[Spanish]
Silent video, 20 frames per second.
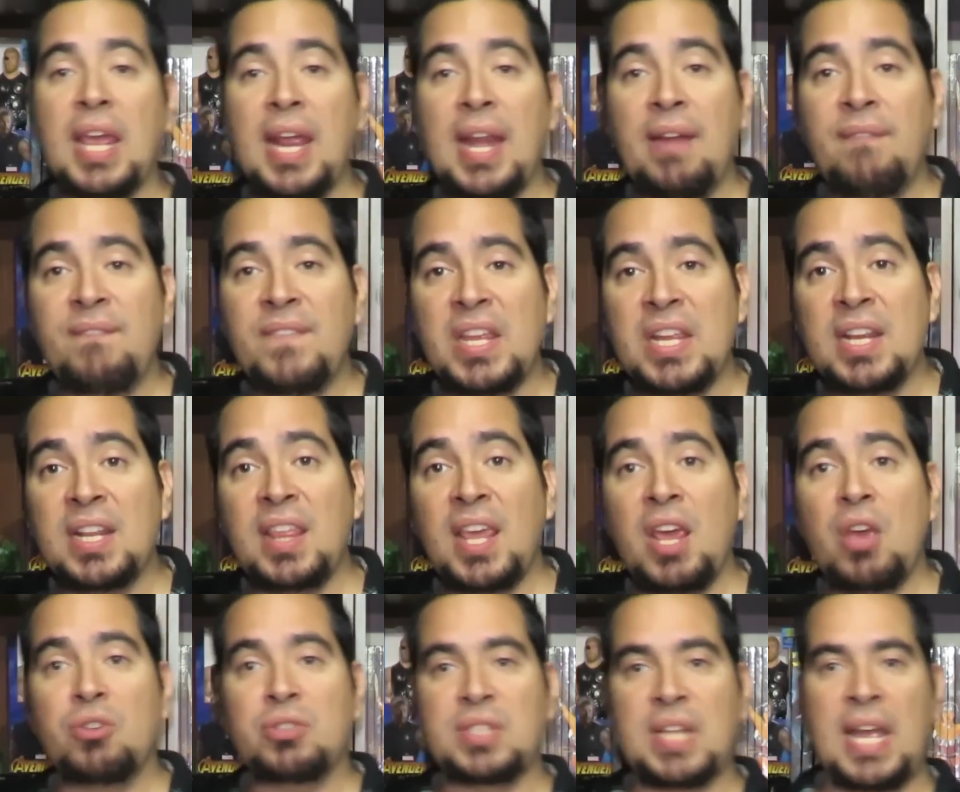en
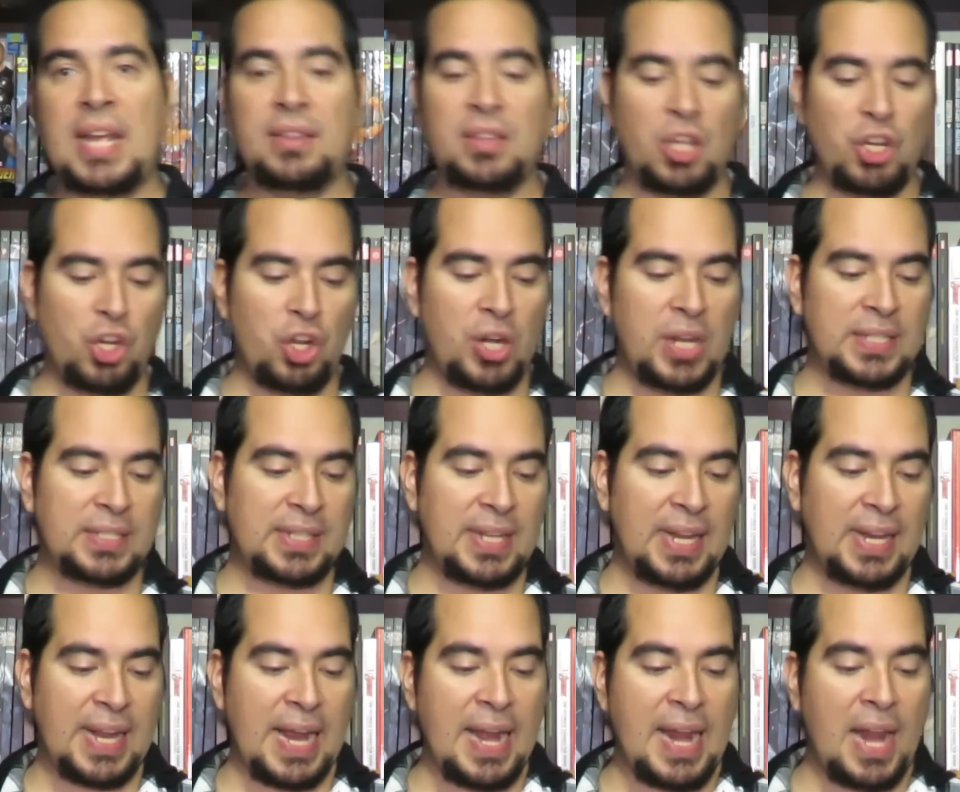videos anteriores
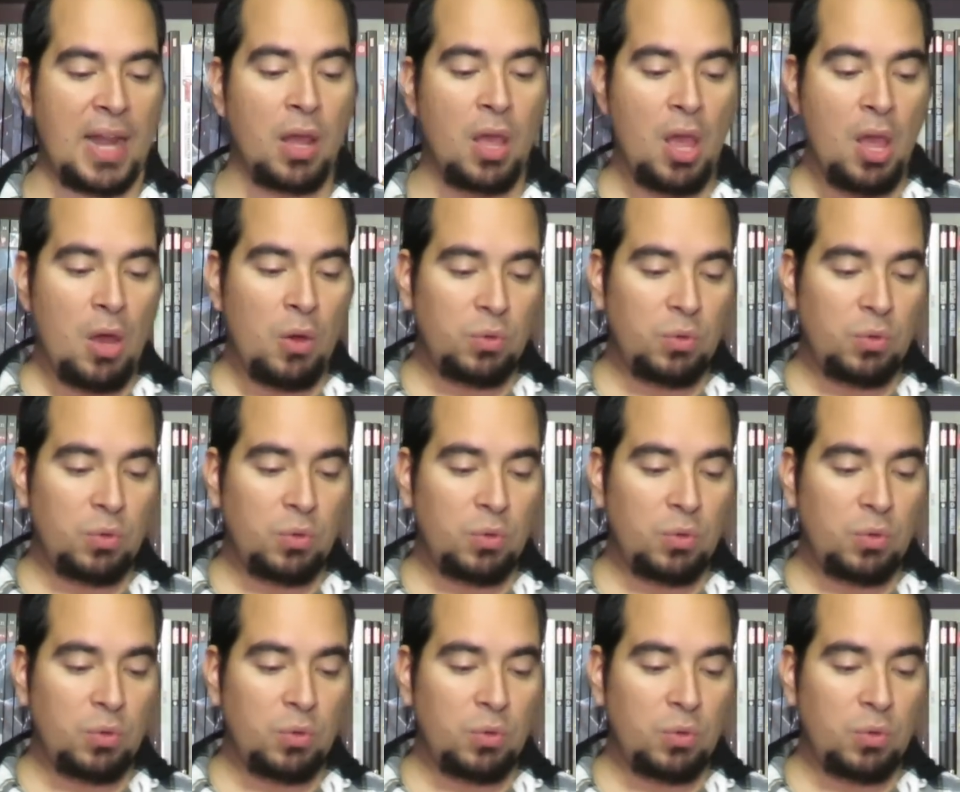del canal.